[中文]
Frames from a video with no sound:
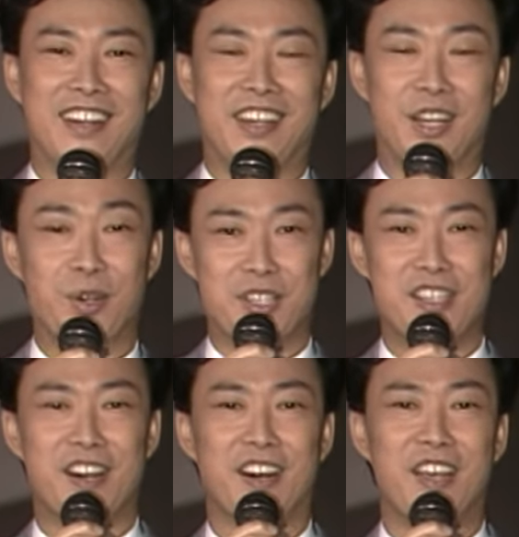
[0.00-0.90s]
你若是
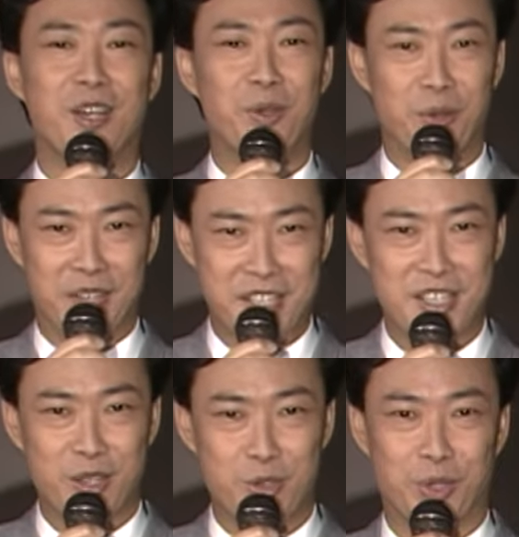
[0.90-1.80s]
要和一个女人
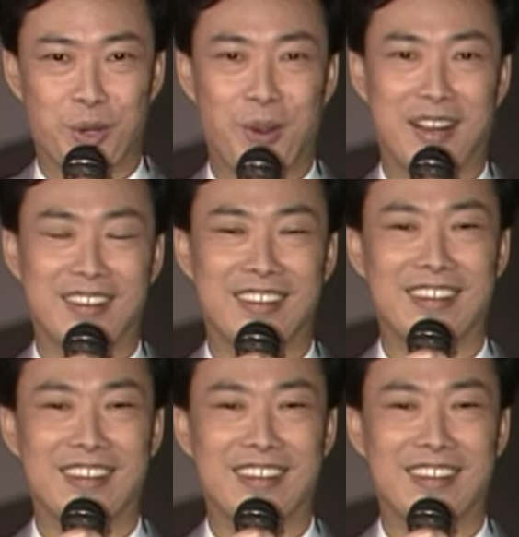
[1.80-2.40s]
相处的快乐，